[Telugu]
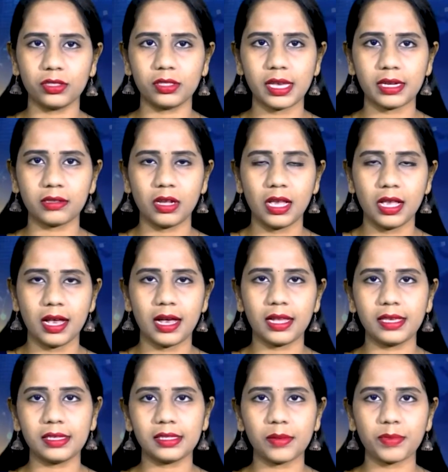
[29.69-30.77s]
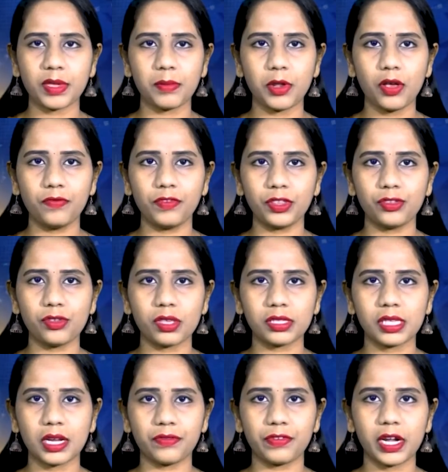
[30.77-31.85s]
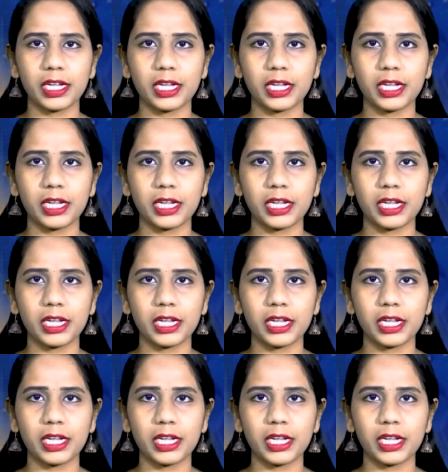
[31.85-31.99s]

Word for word: చేశారు అదే సమయంలో విద్యుత్ సరఫరా